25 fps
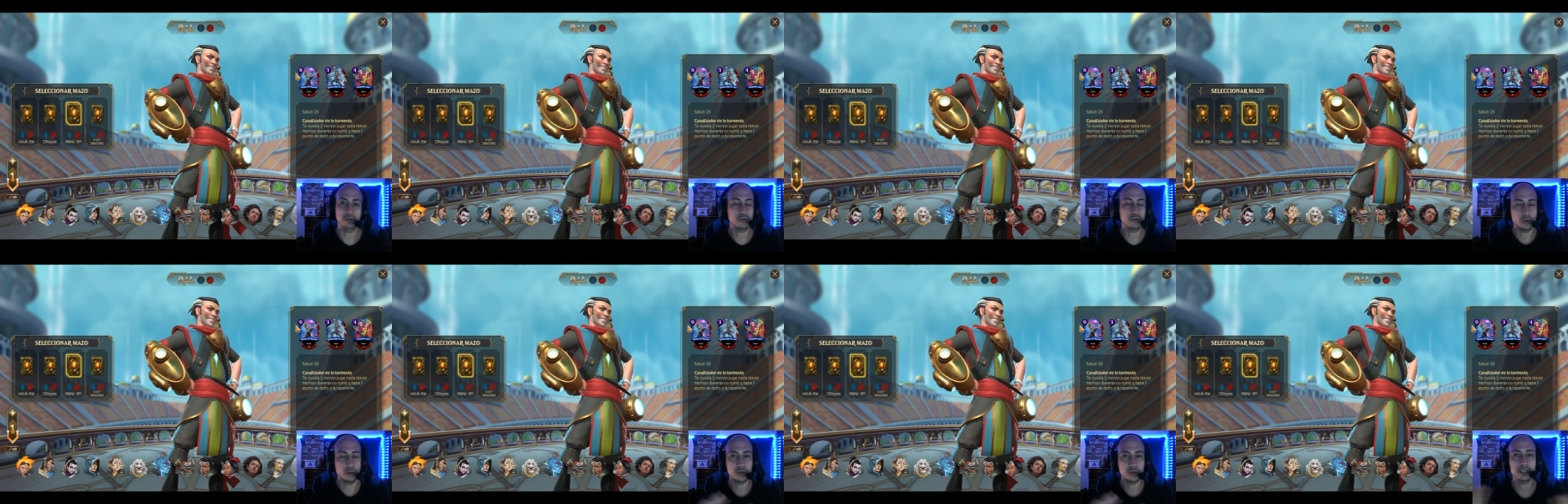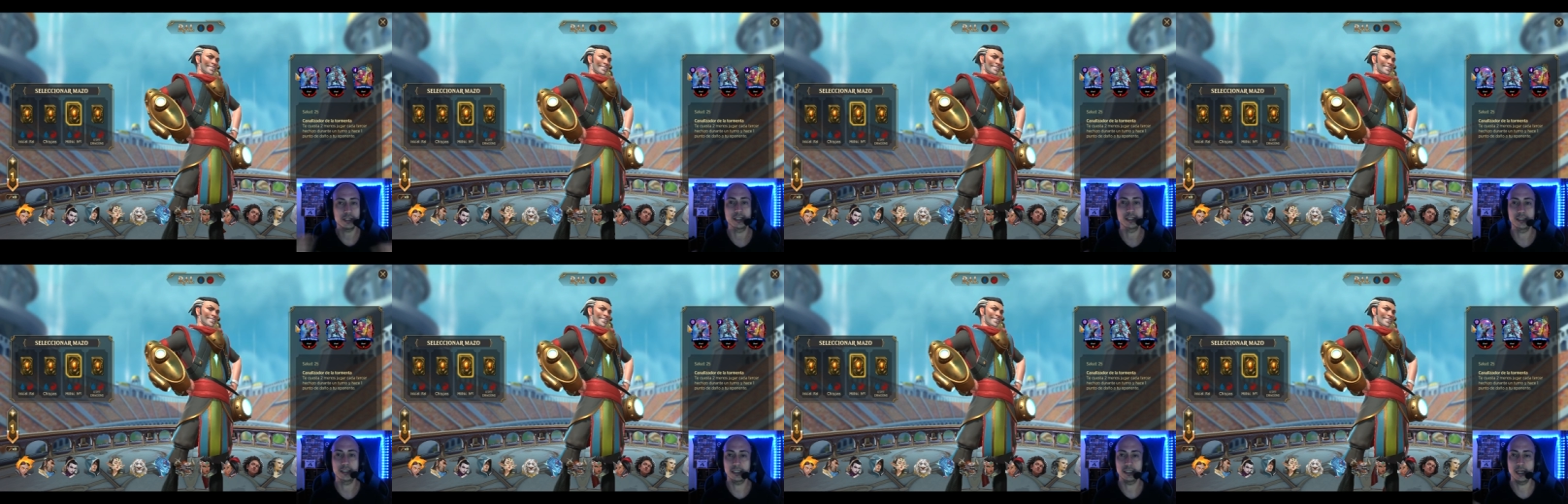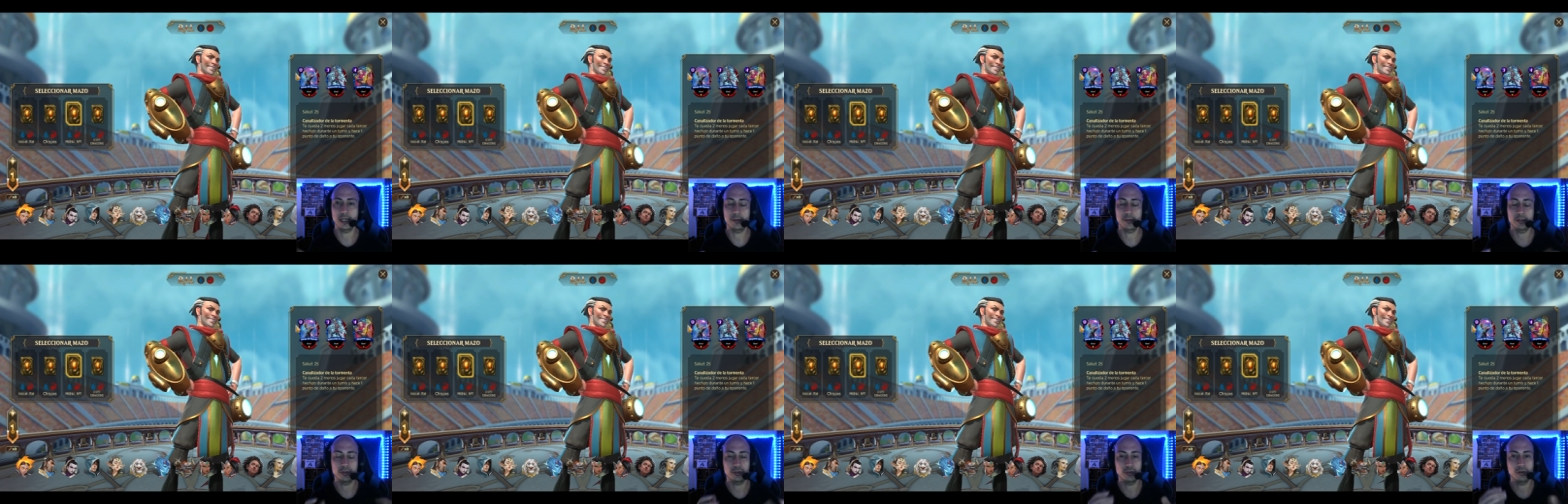Todo es
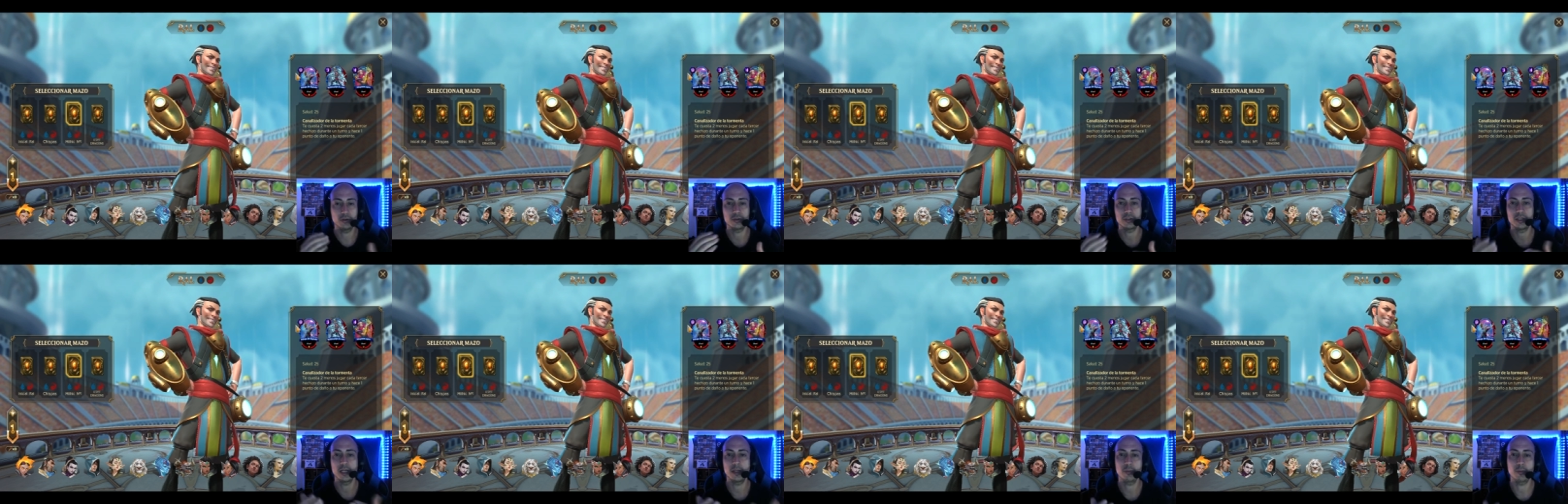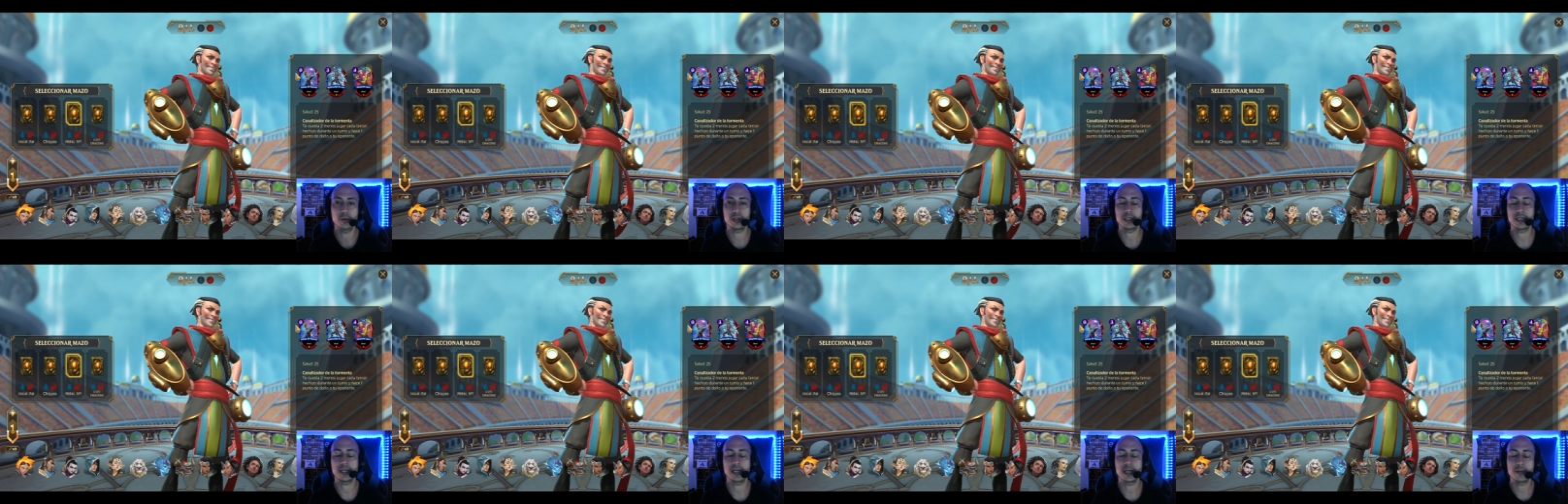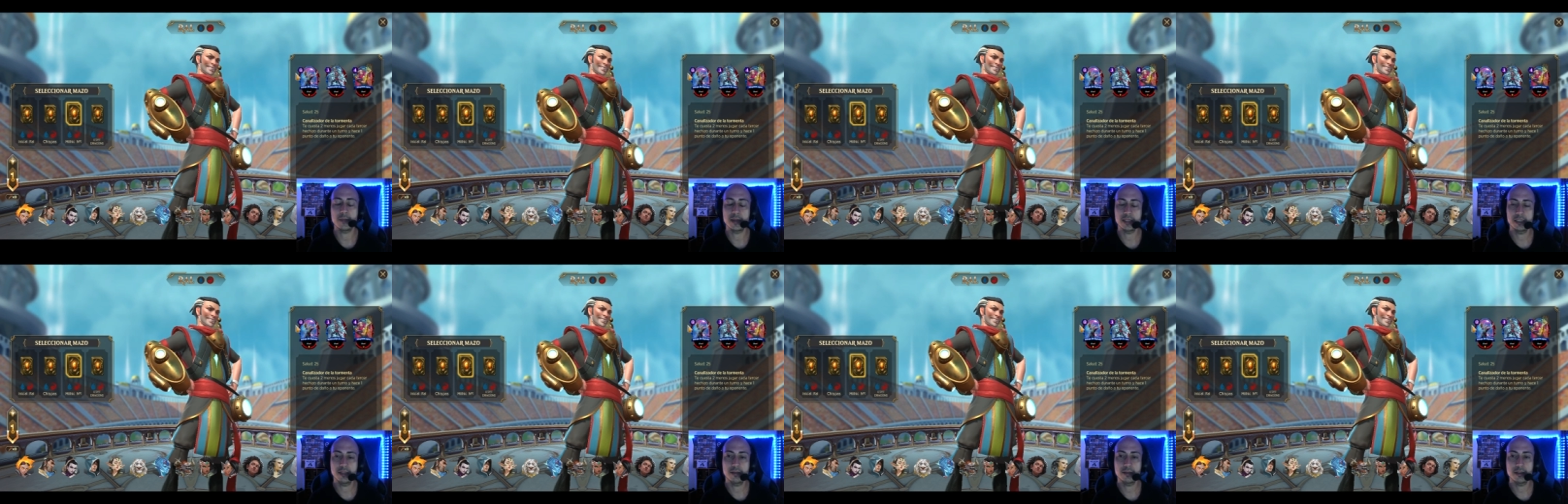criticable, todo se le puede sacar
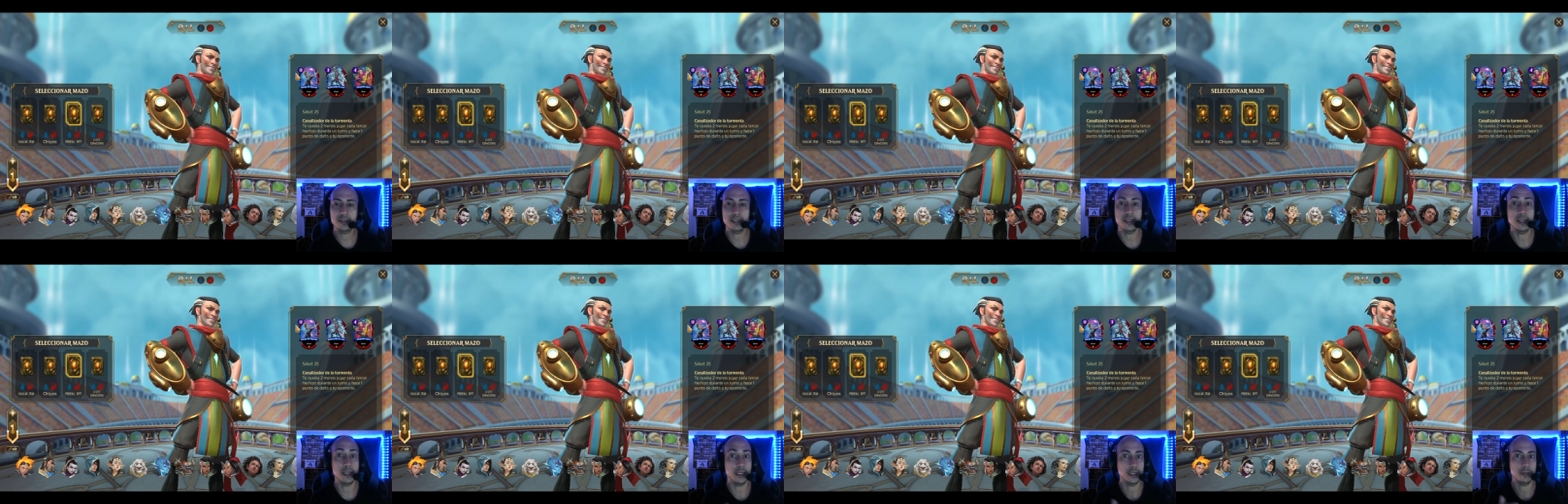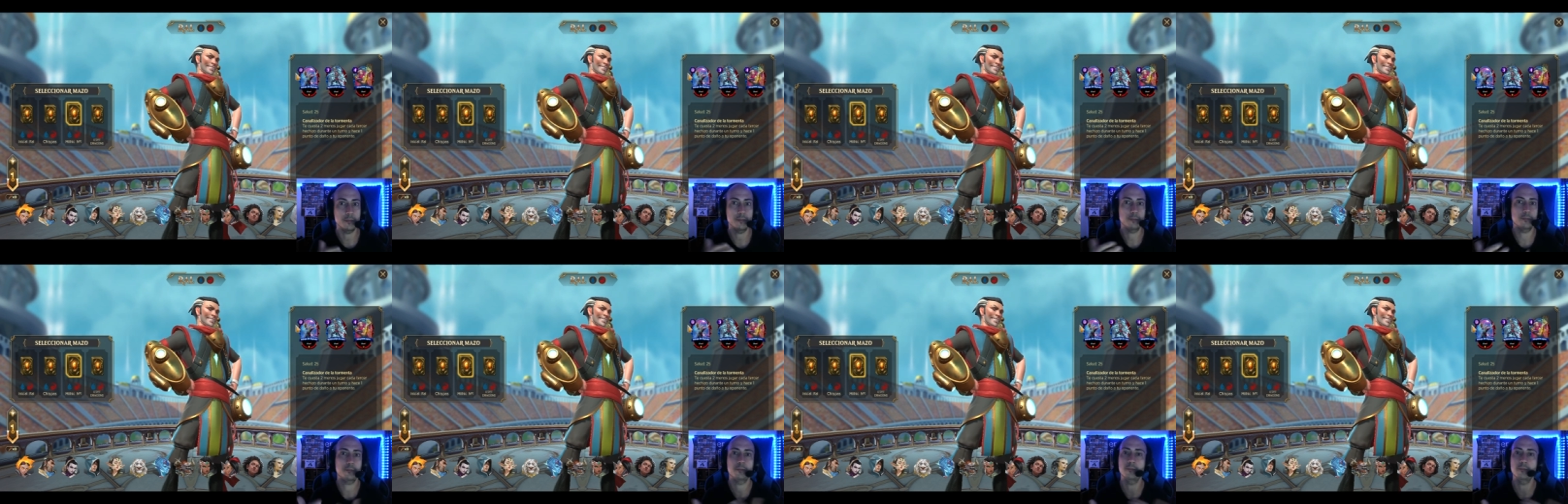matices y,